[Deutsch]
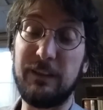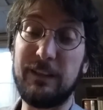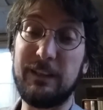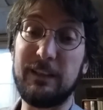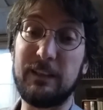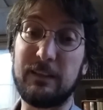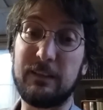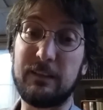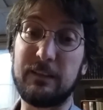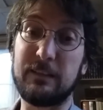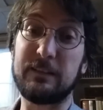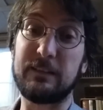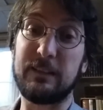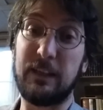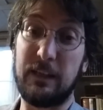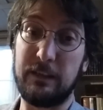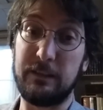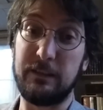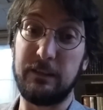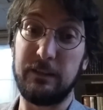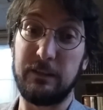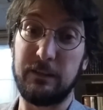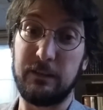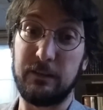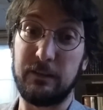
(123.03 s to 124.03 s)
Welt
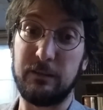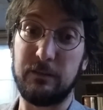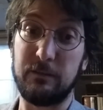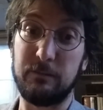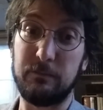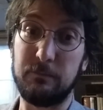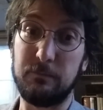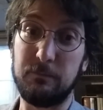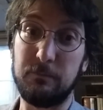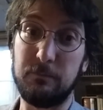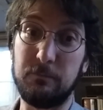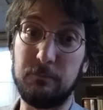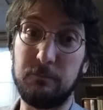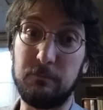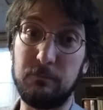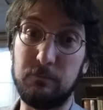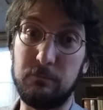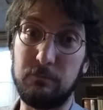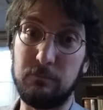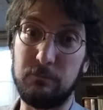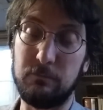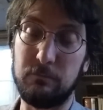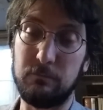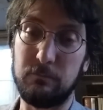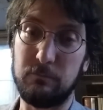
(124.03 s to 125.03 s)
sein,
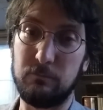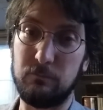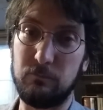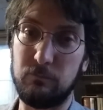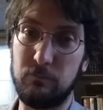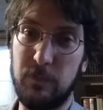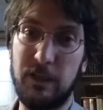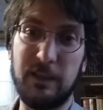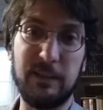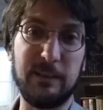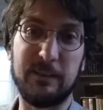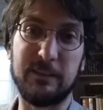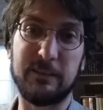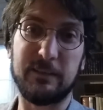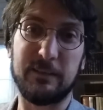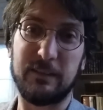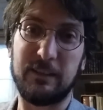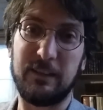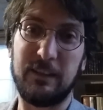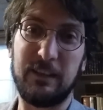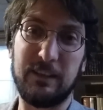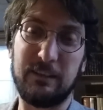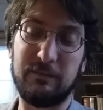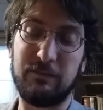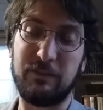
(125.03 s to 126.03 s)
weil das
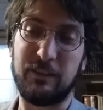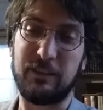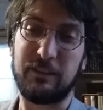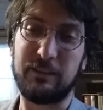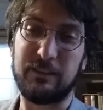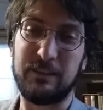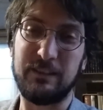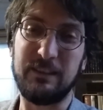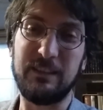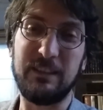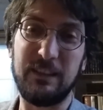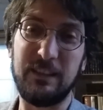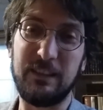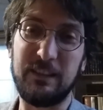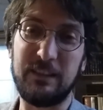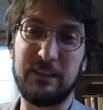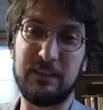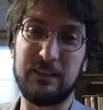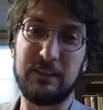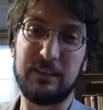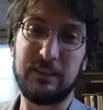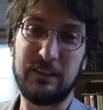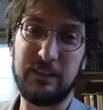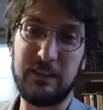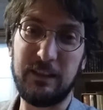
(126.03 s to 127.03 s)
einfach
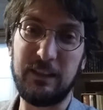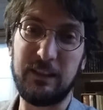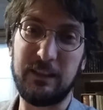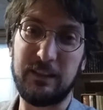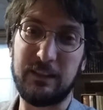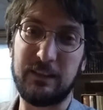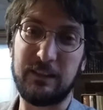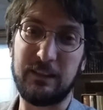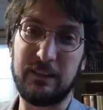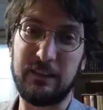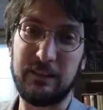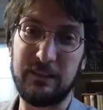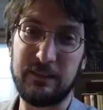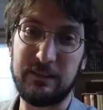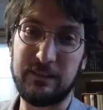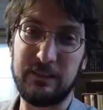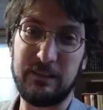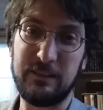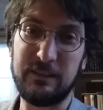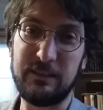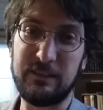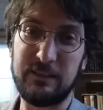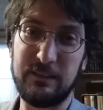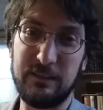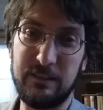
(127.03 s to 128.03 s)
nicht geht. Es
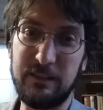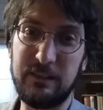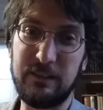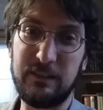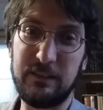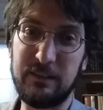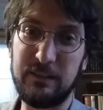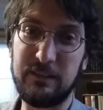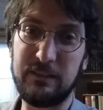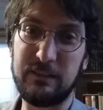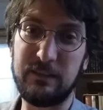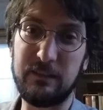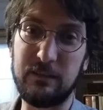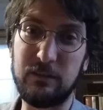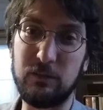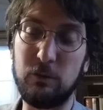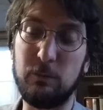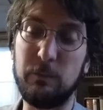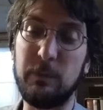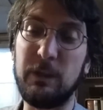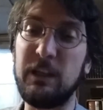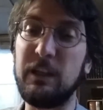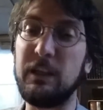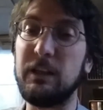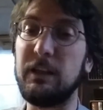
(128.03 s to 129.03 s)
ist nicht diese
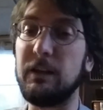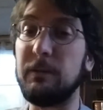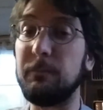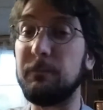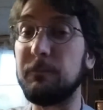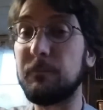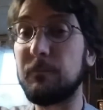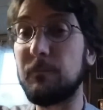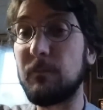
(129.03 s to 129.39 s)
Domäne.